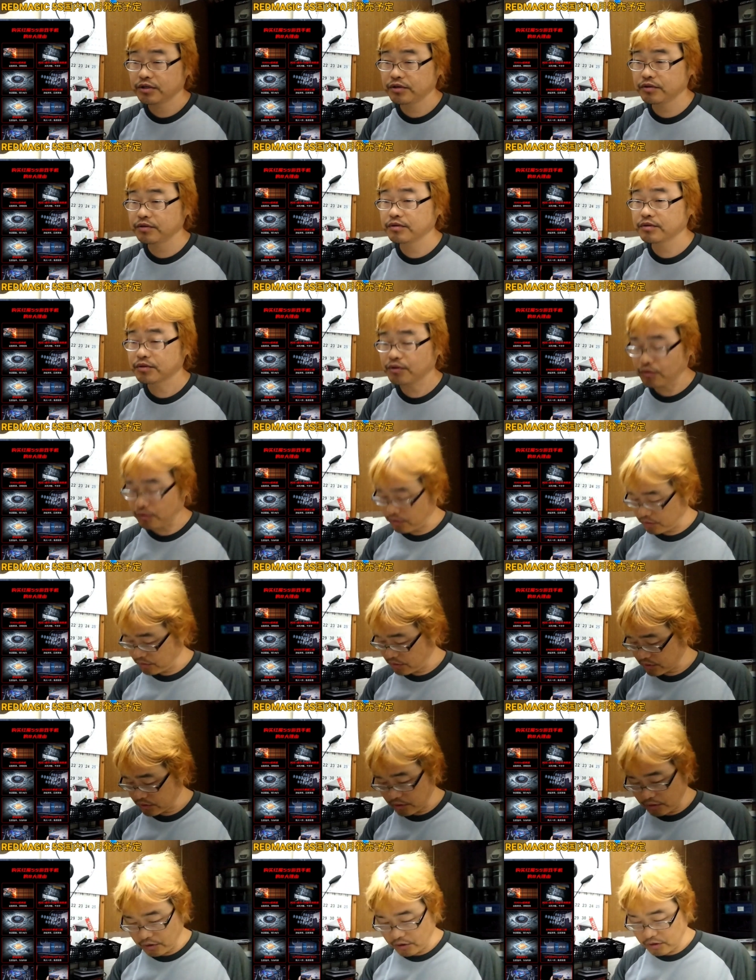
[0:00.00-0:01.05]
いうとこ
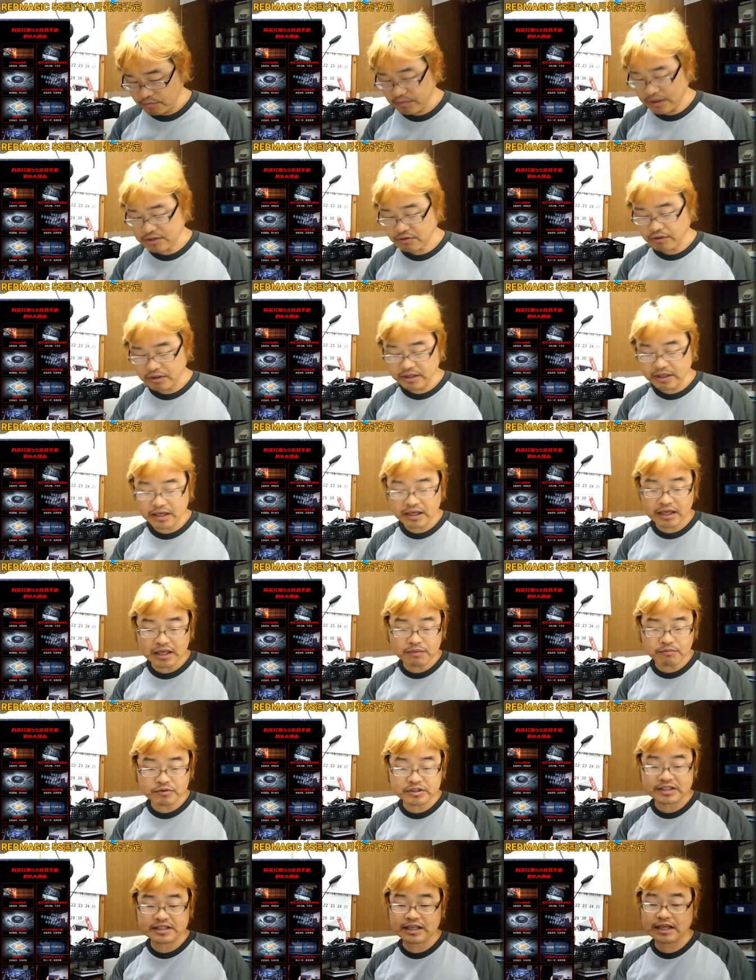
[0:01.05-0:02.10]
ろと、まあ、あとは
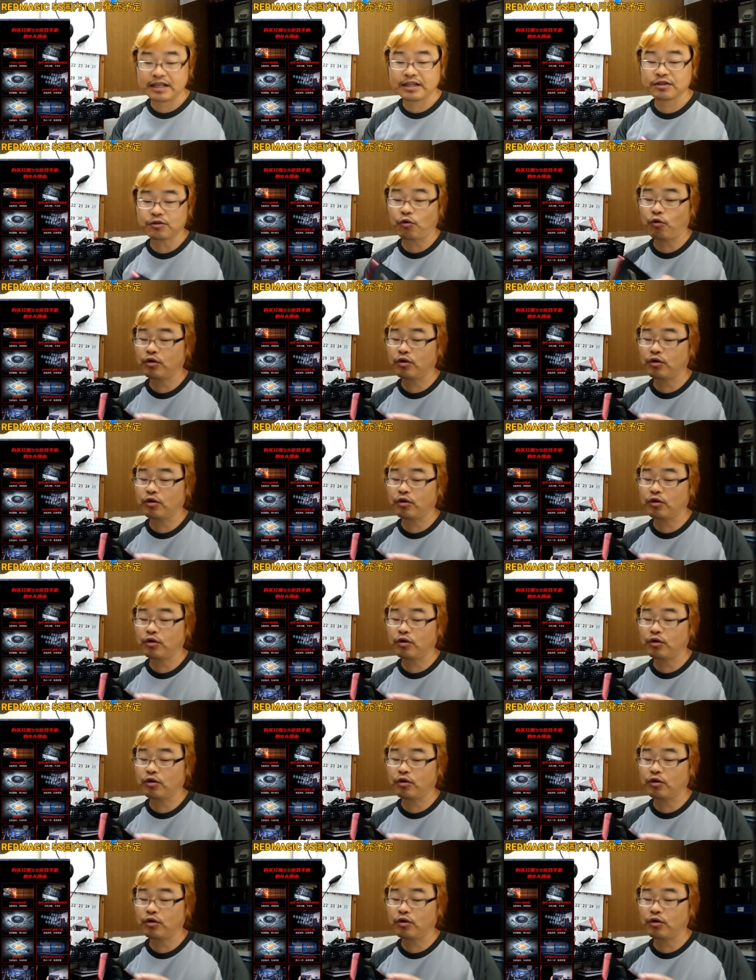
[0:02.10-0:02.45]
ゲームにね、